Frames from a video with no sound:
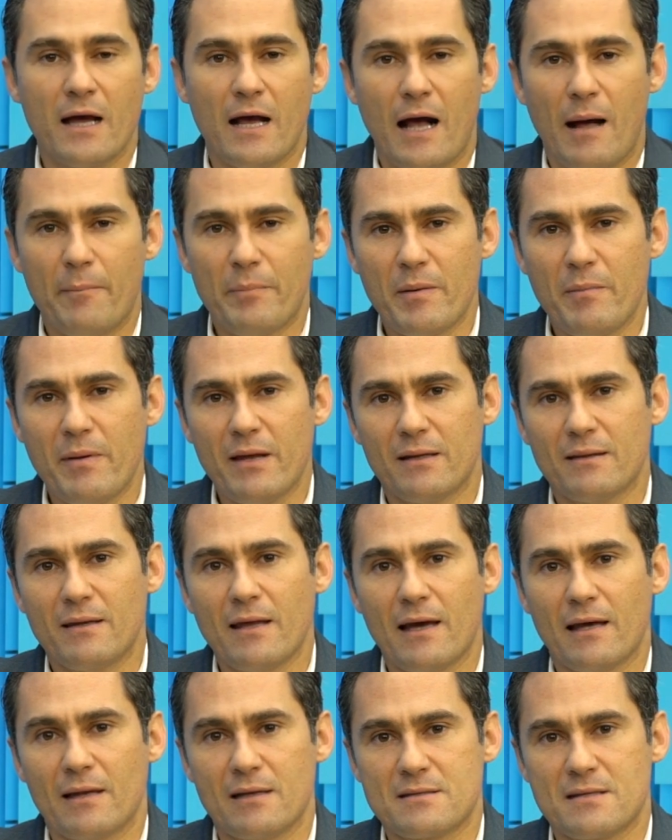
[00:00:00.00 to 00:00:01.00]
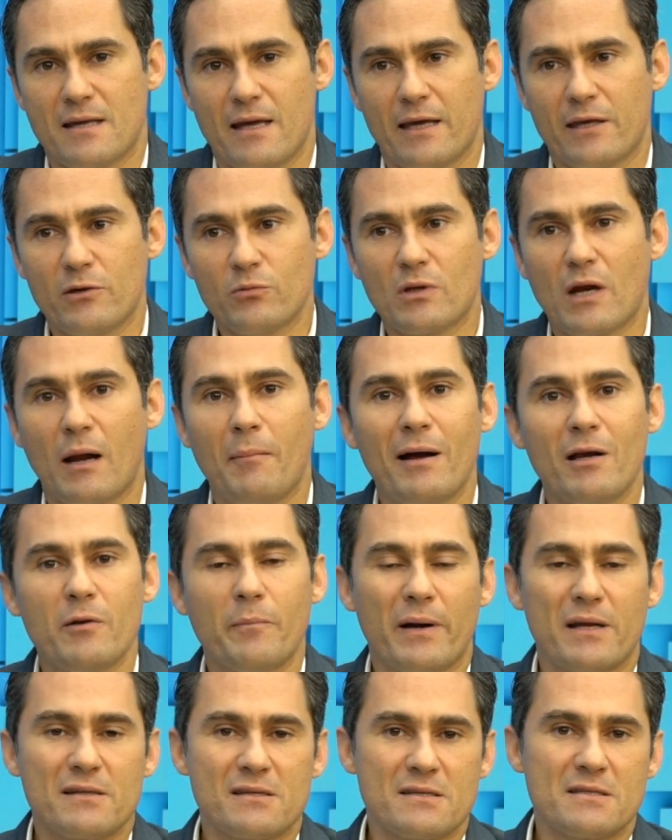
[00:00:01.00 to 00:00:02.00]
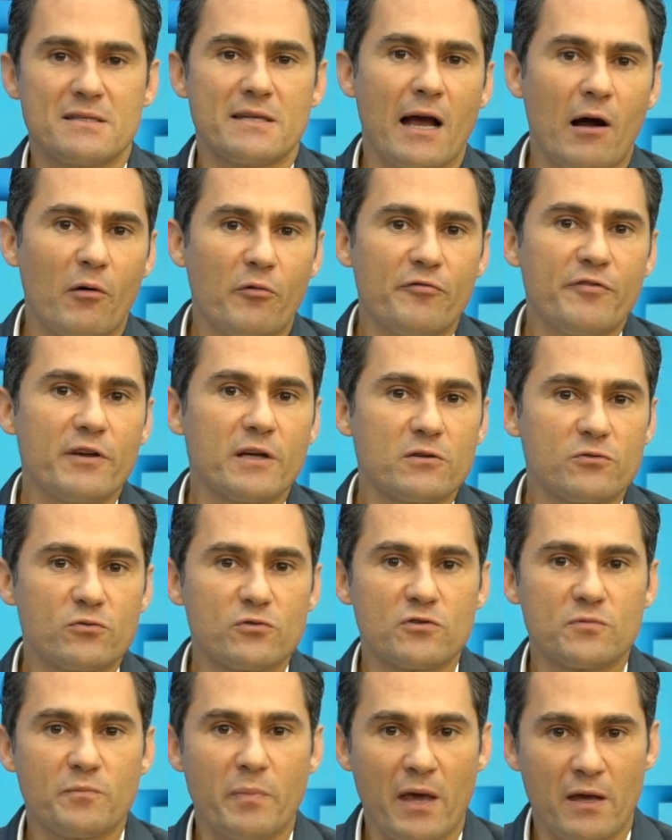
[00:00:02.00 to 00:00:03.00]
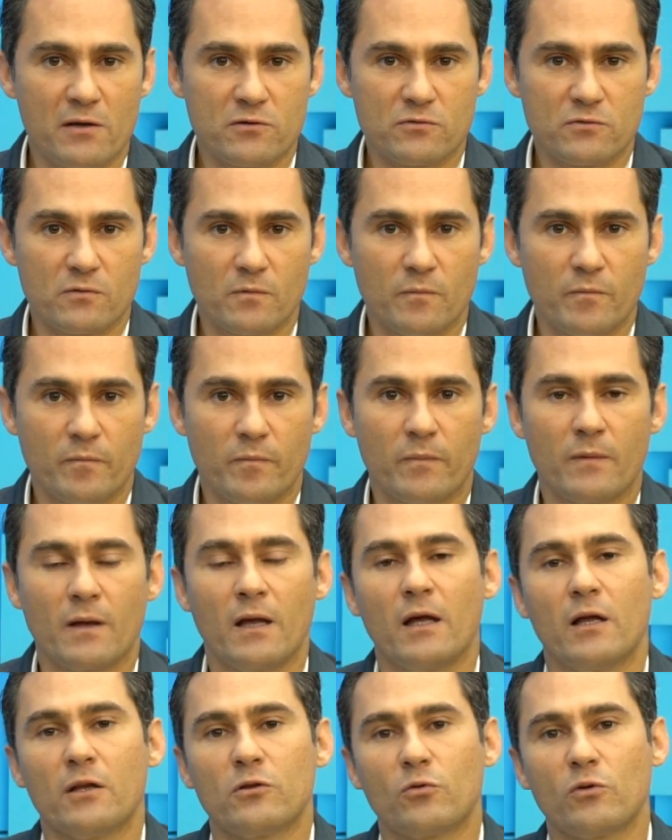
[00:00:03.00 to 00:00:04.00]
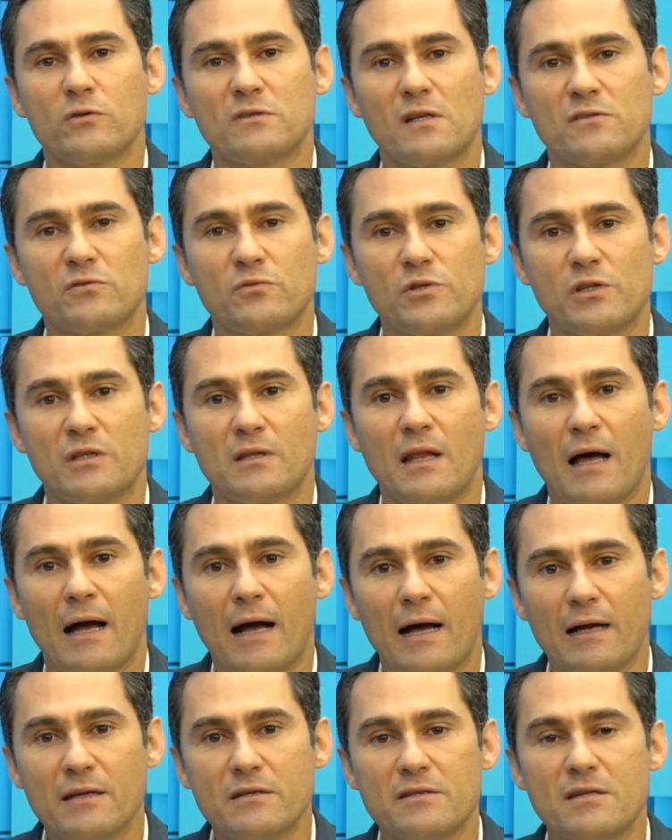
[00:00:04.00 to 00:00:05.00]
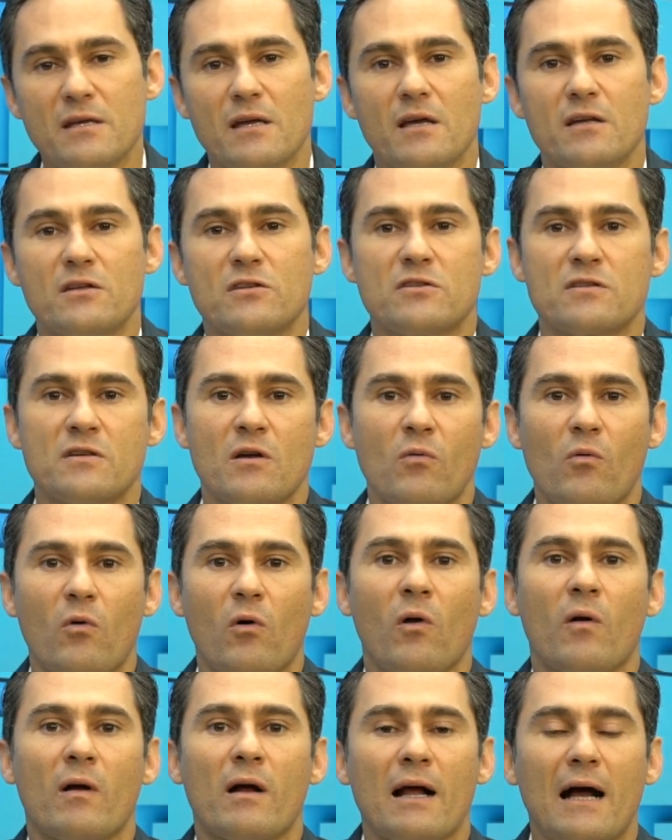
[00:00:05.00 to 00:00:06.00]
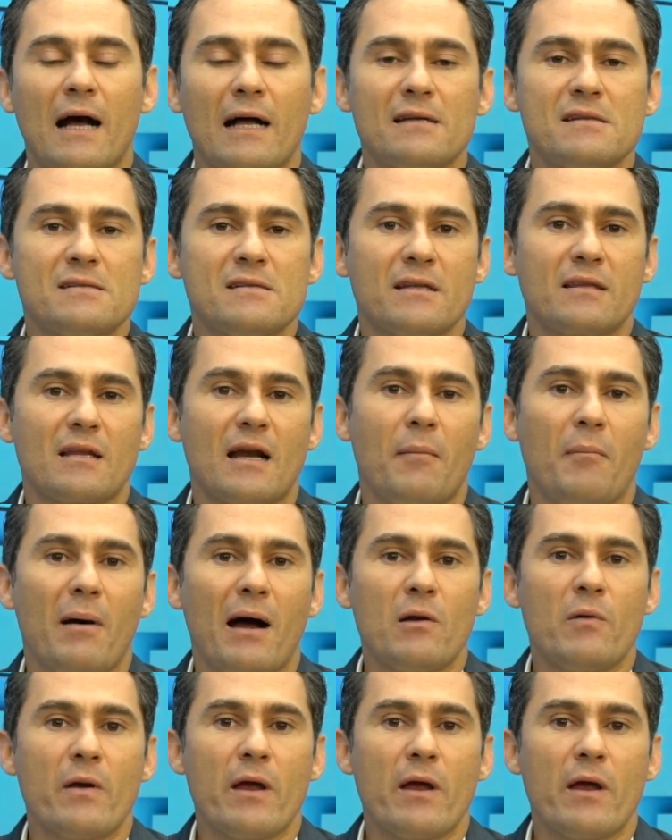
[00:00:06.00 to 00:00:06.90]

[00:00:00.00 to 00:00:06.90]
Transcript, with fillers: A primeira delas é que o trabalho presencial fica suspenso Todas as unidades são colocadas em trabalho